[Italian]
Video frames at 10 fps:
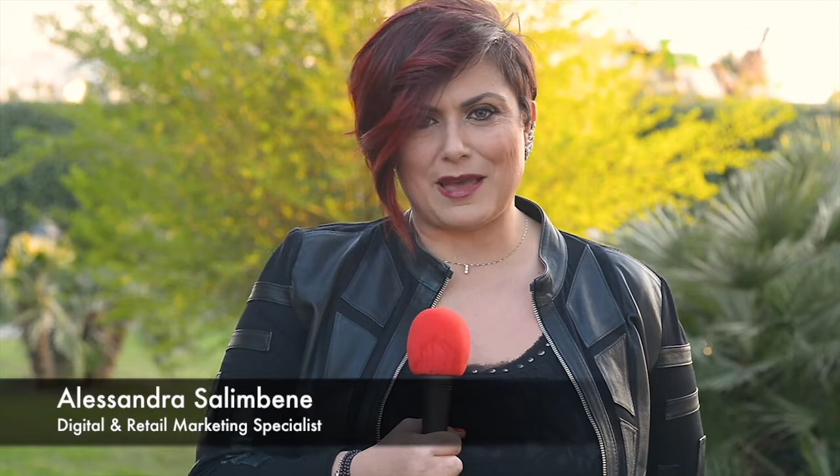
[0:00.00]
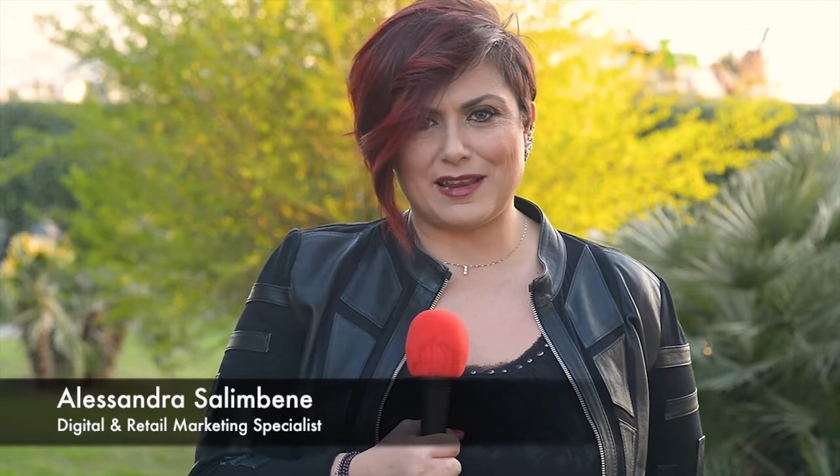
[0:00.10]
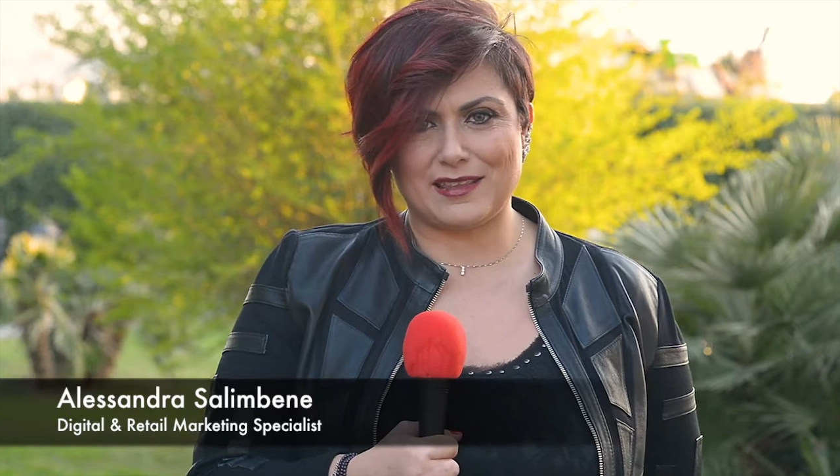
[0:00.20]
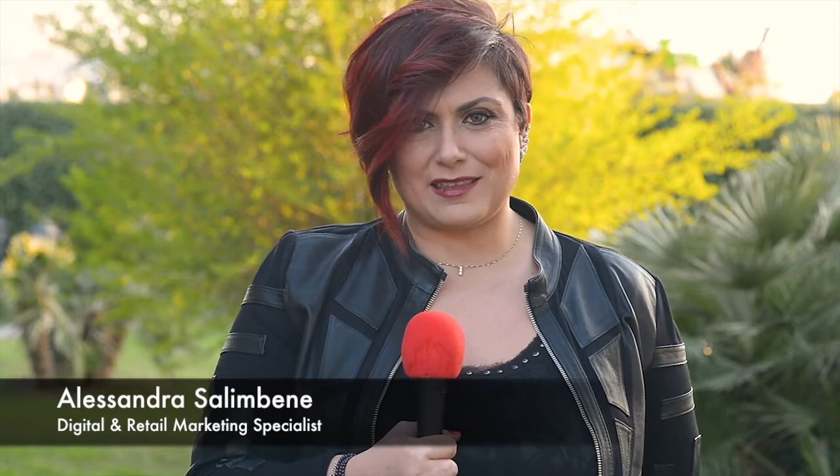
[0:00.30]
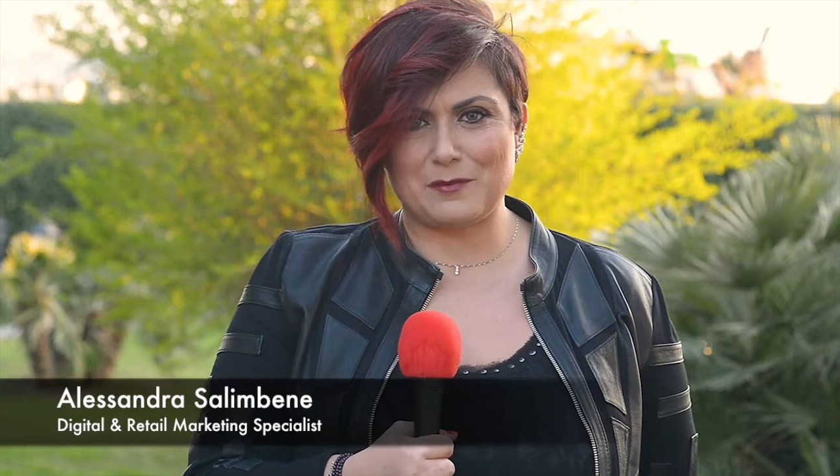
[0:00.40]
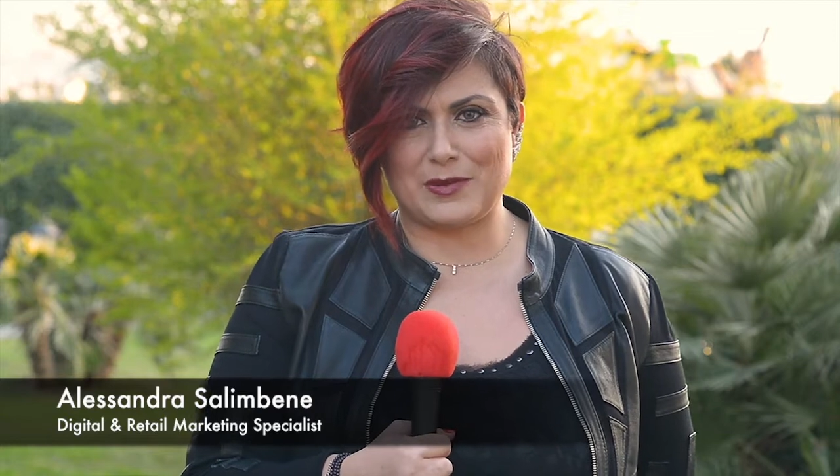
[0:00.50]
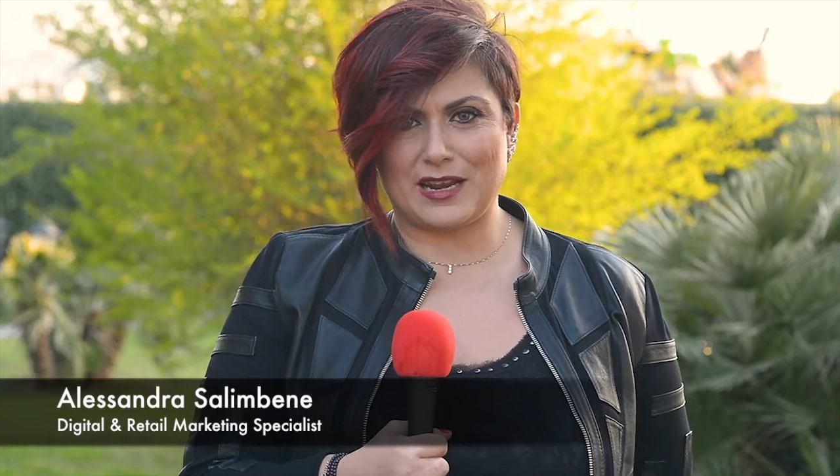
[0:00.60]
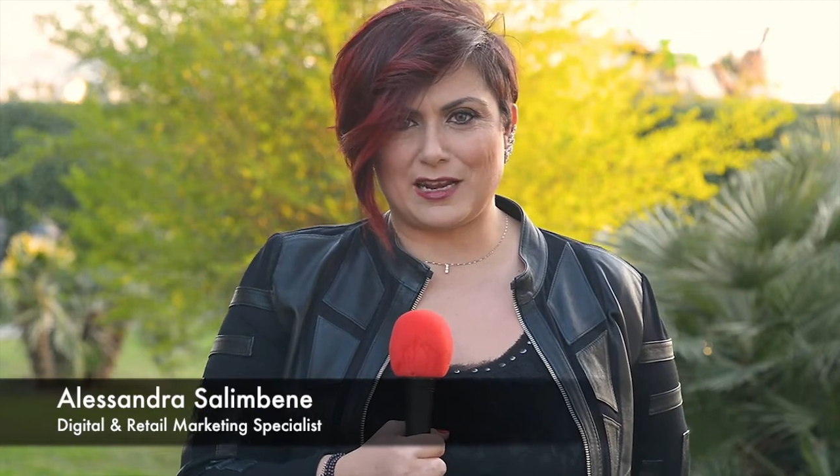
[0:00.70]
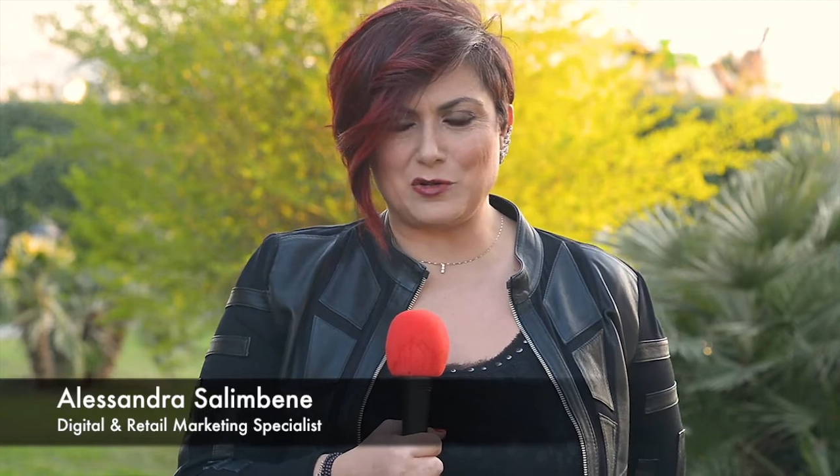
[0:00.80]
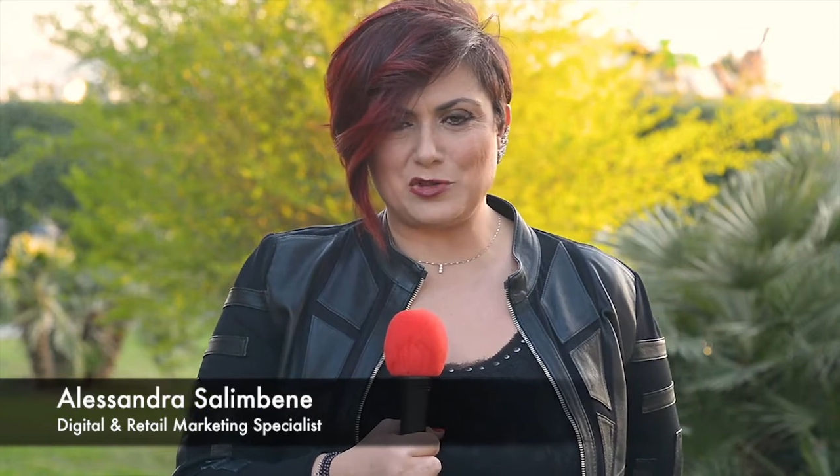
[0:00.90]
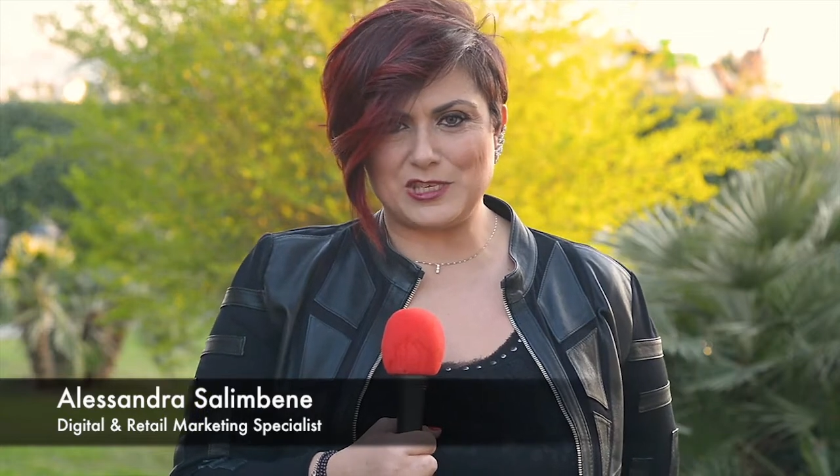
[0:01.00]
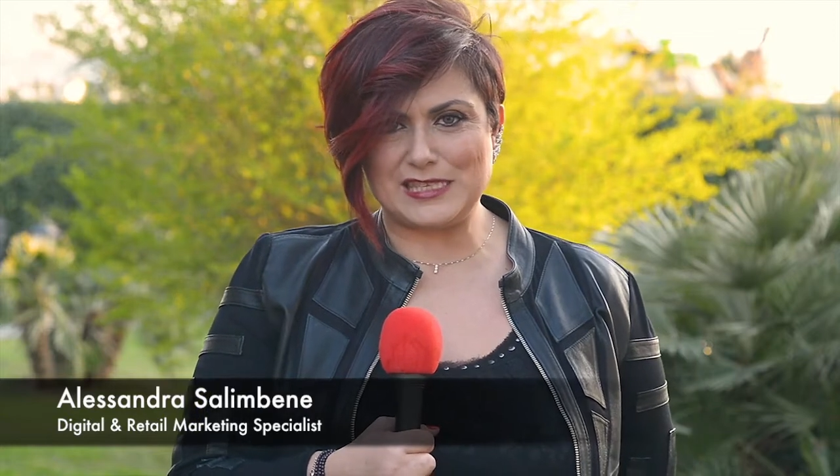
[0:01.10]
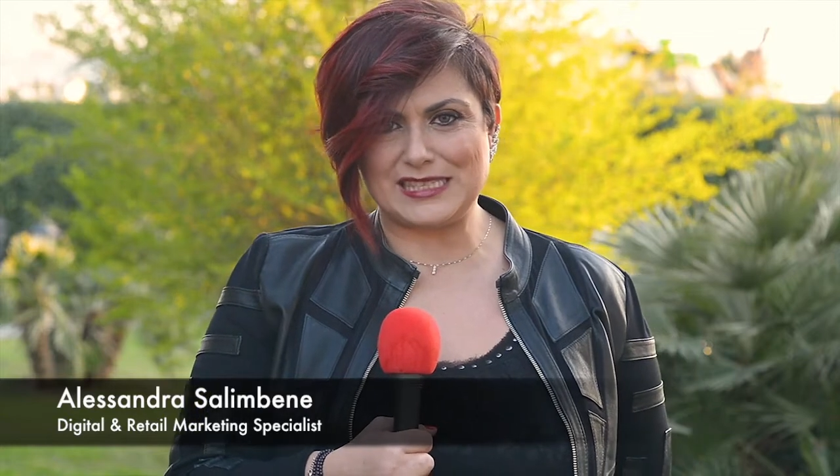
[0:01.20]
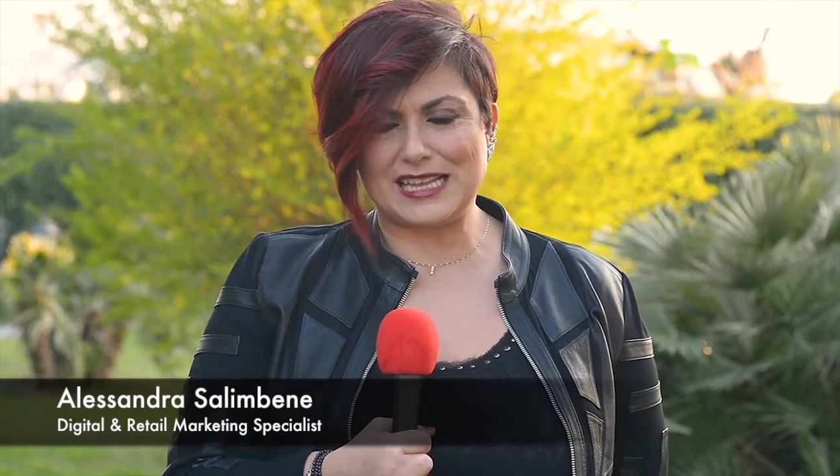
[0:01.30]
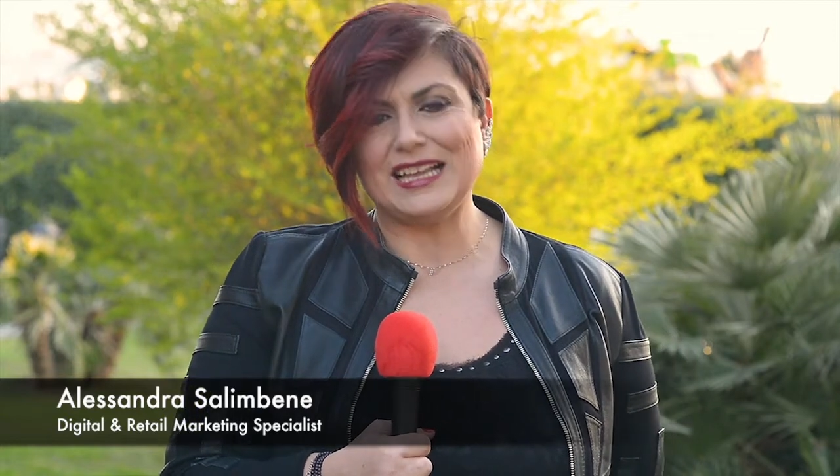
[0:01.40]
marketing per
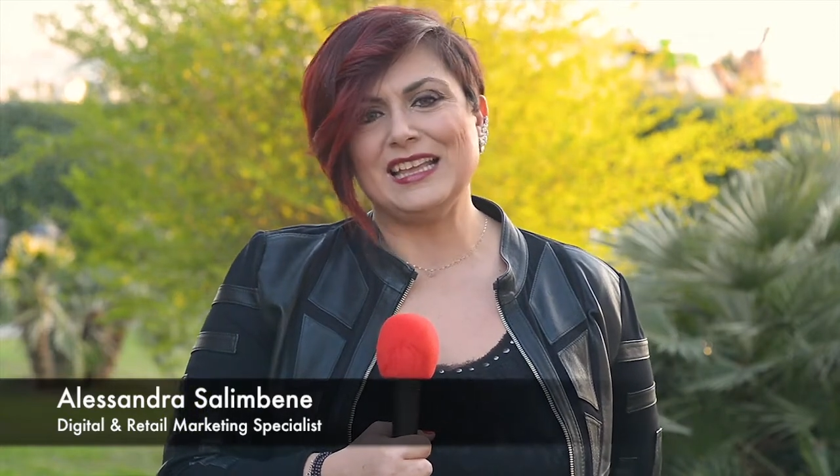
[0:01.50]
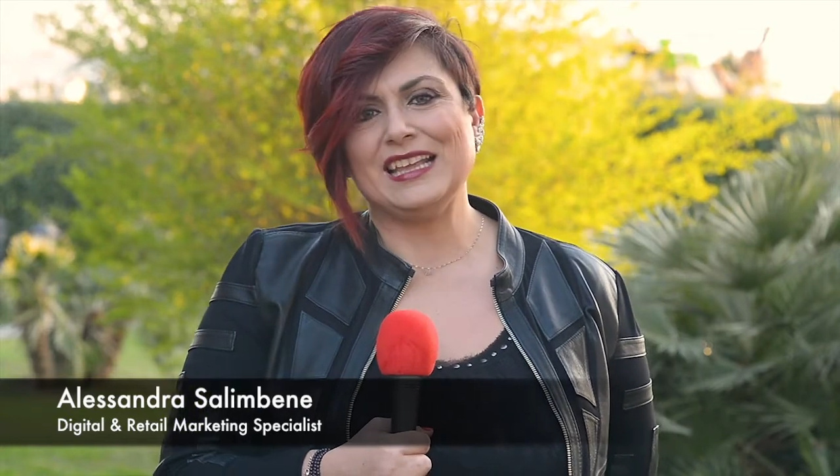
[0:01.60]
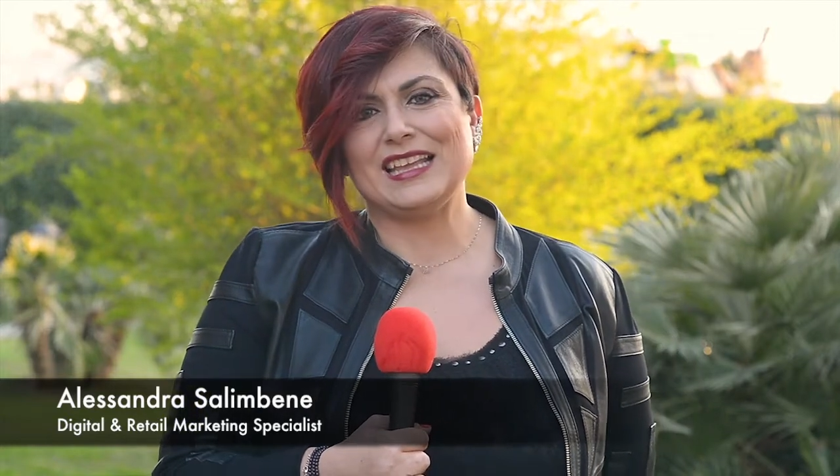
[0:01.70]
l'analogista,